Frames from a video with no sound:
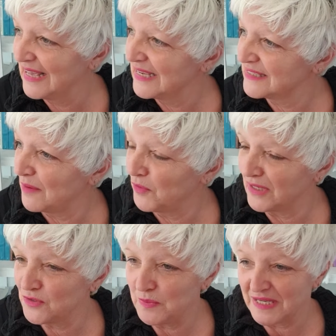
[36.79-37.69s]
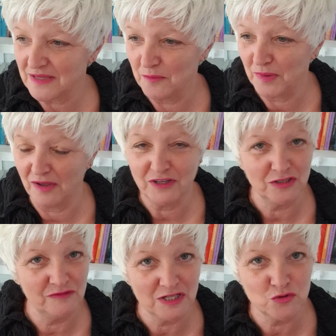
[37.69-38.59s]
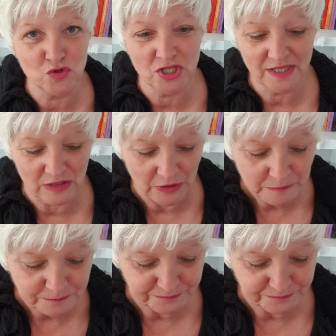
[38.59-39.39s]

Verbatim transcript: Ça pourrait être super sympa avec divers sujets d'ailleurs.